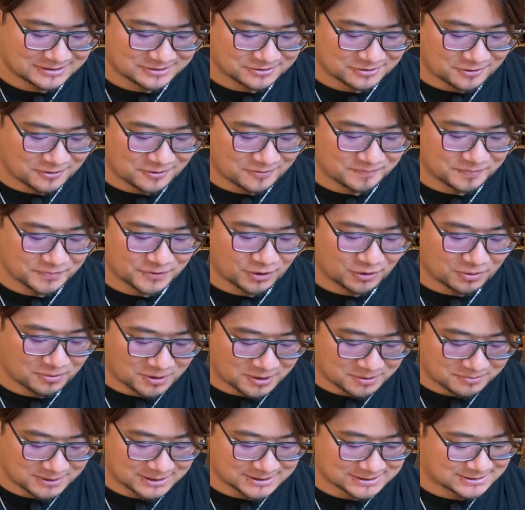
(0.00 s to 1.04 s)
いと思
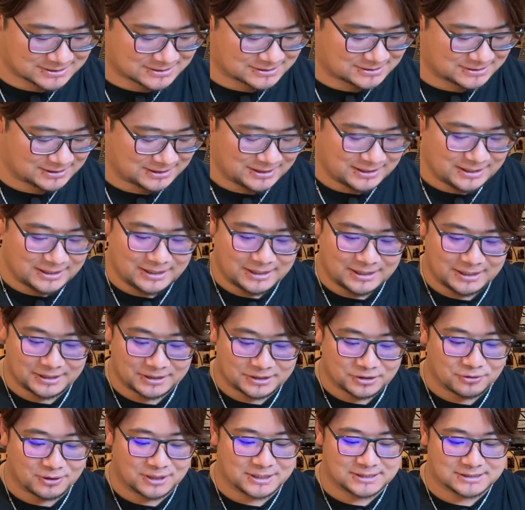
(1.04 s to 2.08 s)
いますえ
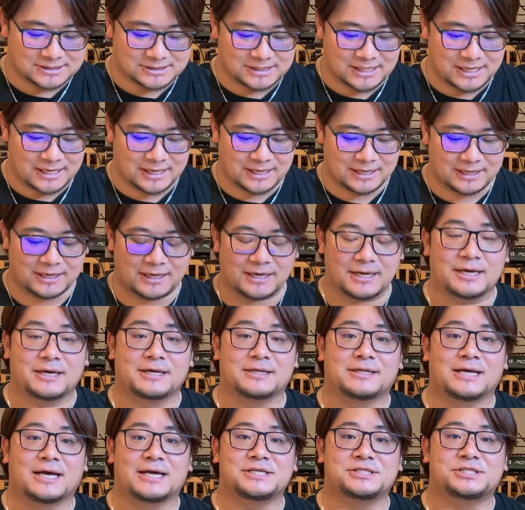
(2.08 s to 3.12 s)
今日はですね、
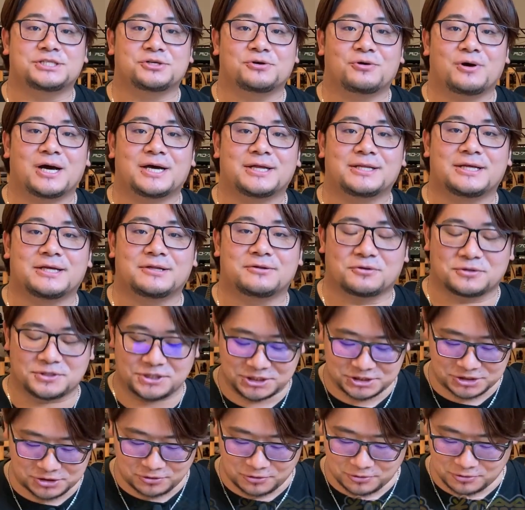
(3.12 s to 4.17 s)
え第一ヨハネの
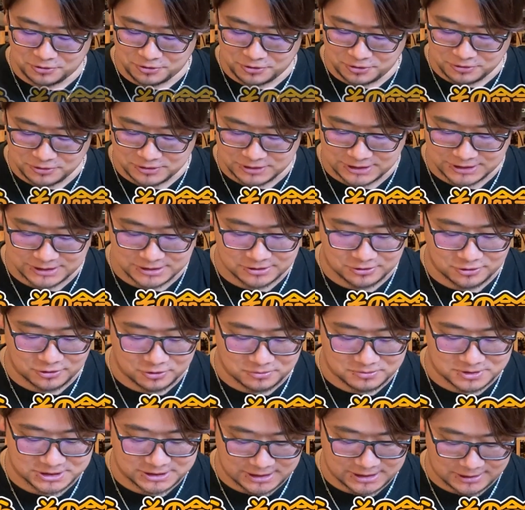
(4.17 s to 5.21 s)
2章の4節をお
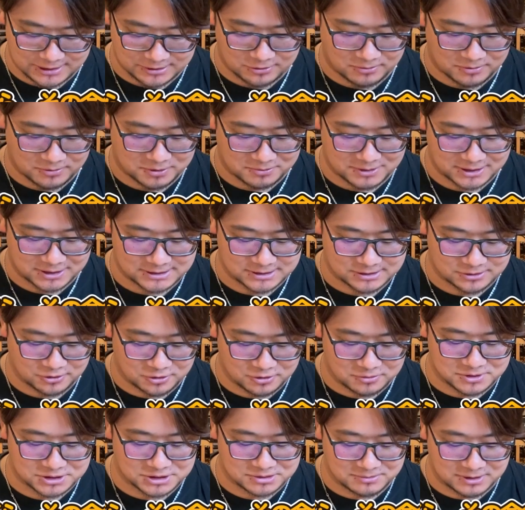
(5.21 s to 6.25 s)
読みしたいと思いますお
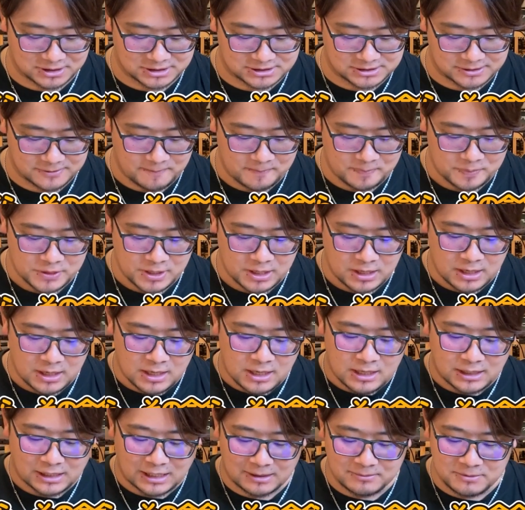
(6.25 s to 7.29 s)
読みします
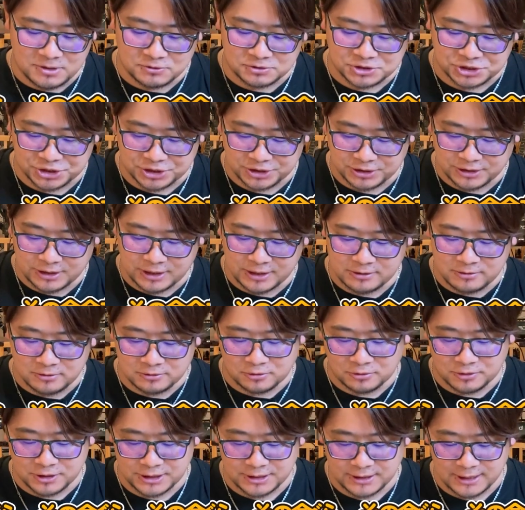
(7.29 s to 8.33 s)
神を知ってい
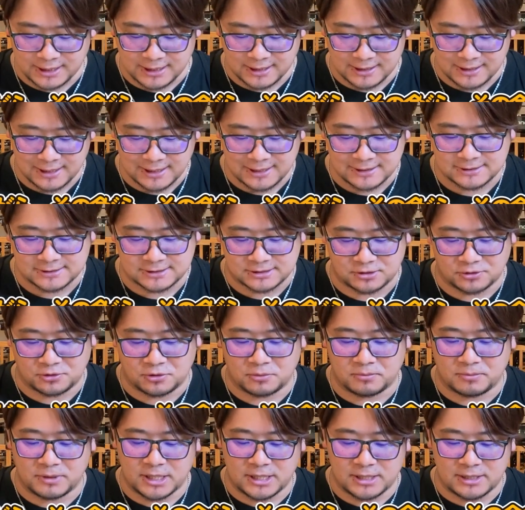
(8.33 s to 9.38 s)
ると言いながらそ
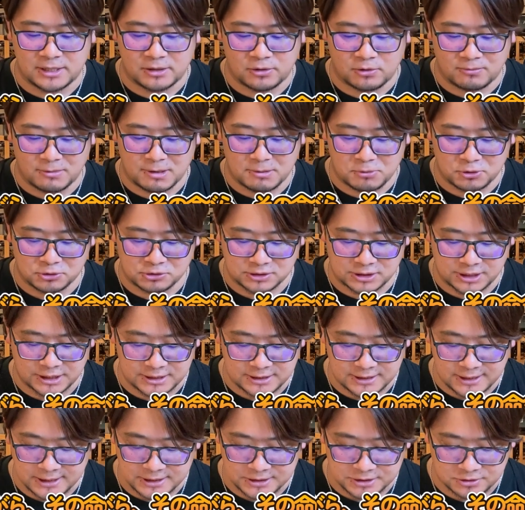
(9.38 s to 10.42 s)
の命令を守って
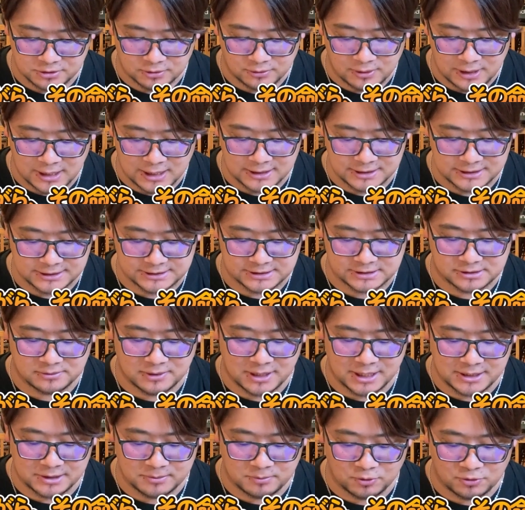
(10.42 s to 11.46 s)
いない人は偽
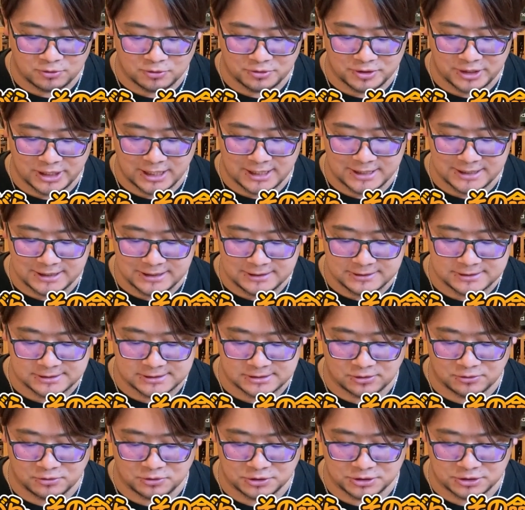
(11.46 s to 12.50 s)
り者であり
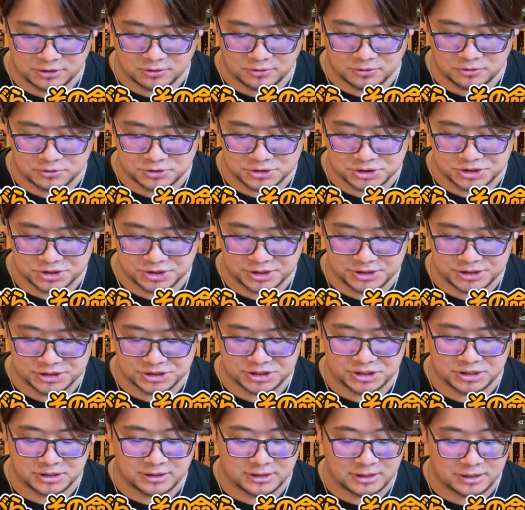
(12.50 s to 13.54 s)
その人のうちに
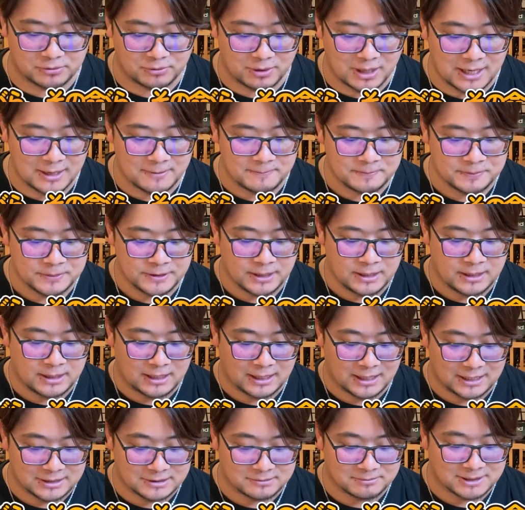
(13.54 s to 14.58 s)
真理は
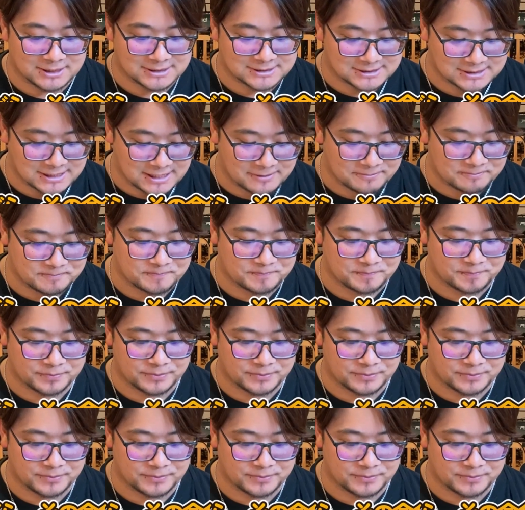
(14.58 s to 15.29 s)
ありません